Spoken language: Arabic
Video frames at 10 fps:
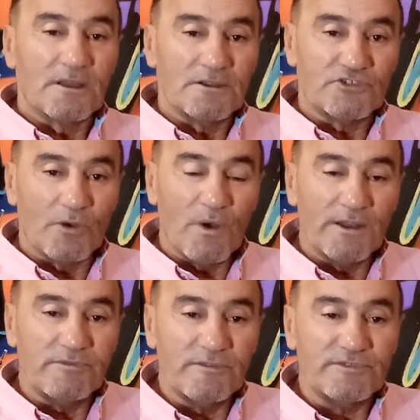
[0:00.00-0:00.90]
سواء
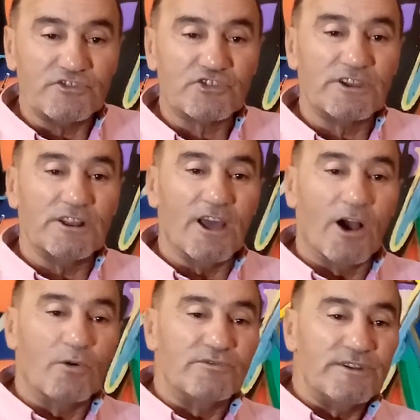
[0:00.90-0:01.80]
في الفن التشكيلي
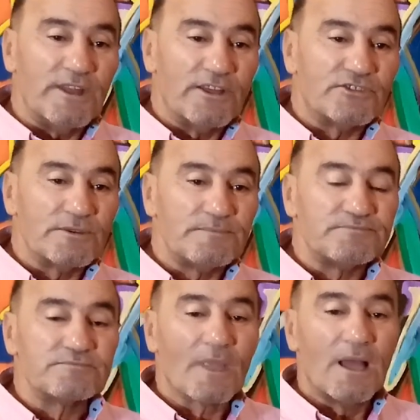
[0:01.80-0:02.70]
او في النحت
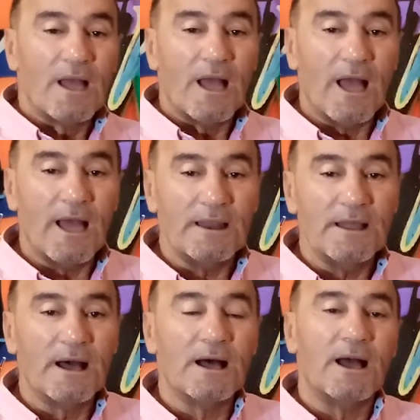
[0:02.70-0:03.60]

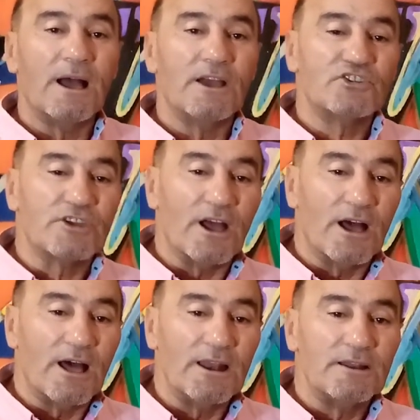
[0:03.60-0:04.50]
على
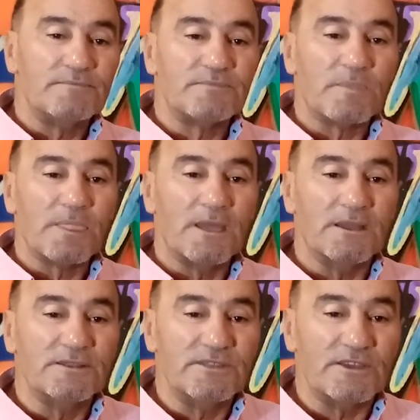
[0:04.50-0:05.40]
اشكال
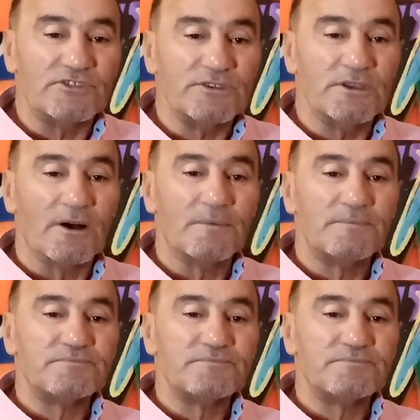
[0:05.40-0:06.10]
هندسيه